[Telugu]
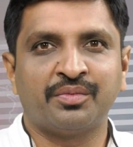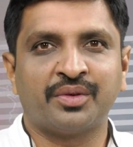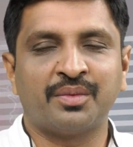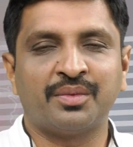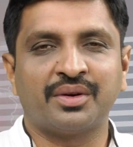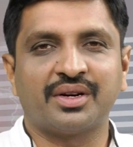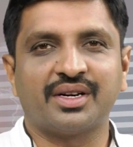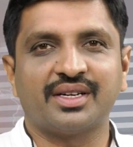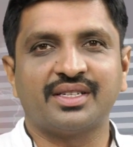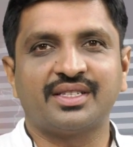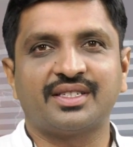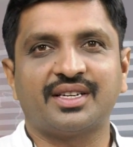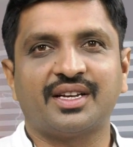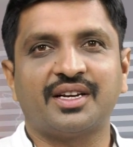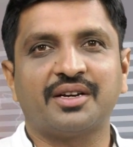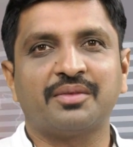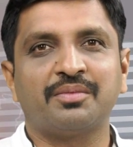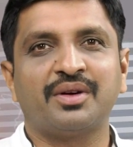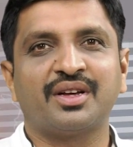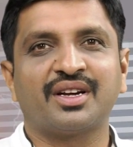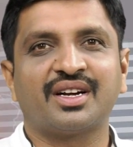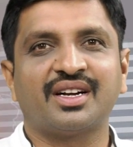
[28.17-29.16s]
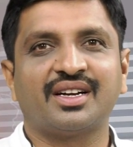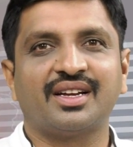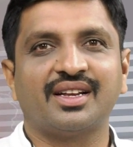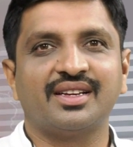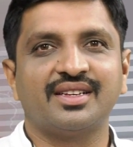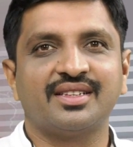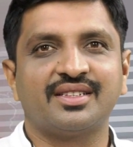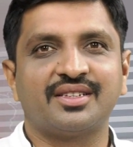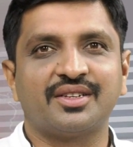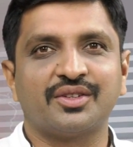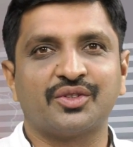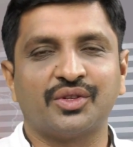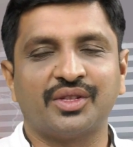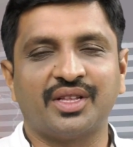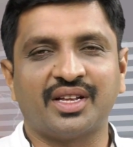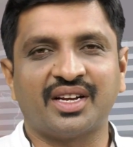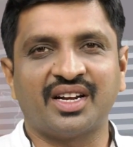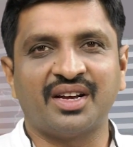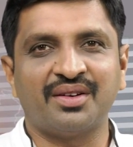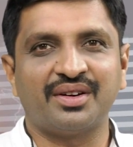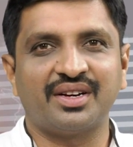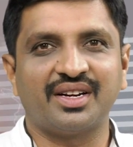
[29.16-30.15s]
ప్రముఖ స్టాక్ మార్కెట్ అనలిస్ట్
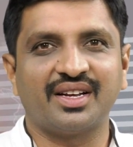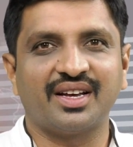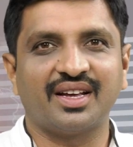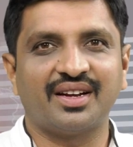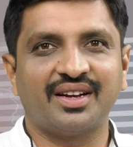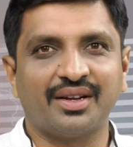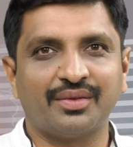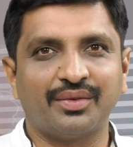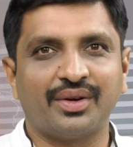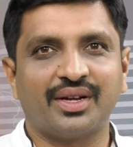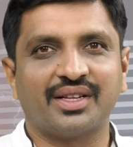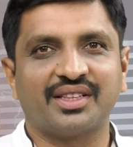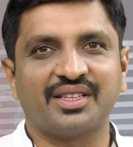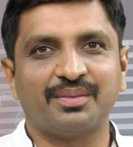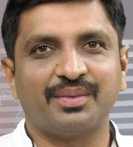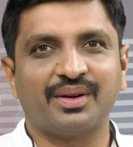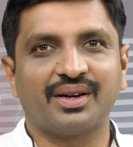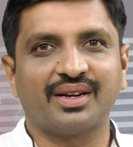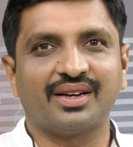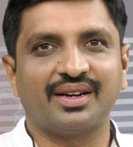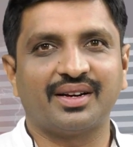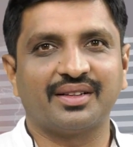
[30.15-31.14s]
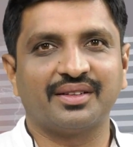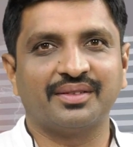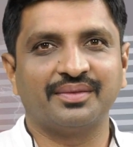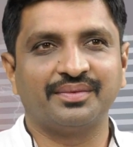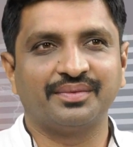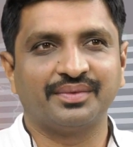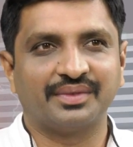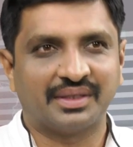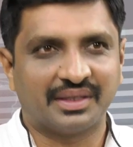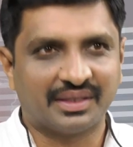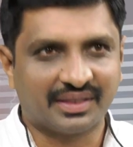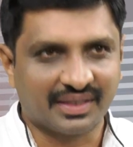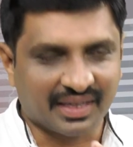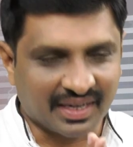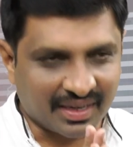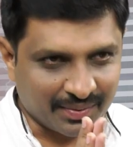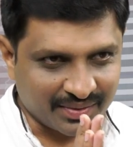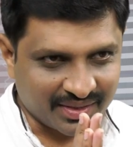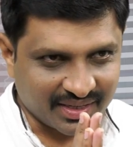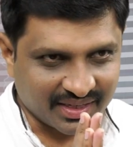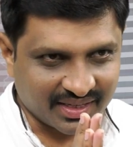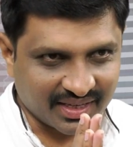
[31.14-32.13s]
సుందరరామరెడ్డి గారు వారితో మాట్లాడదాం సార్
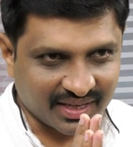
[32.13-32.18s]
నమస్తే